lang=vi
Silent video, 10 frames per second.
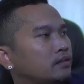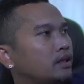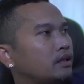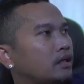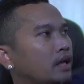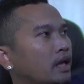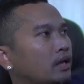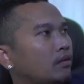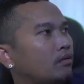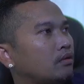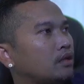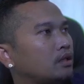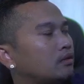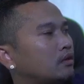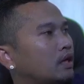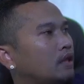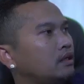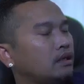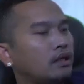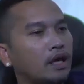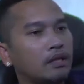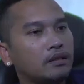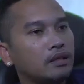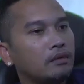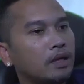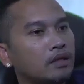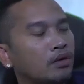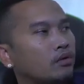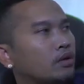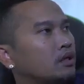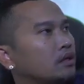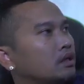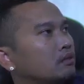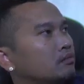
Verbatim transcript: khuyên anh lo thì tỏ ra anh kết anh thứ bạn lo năng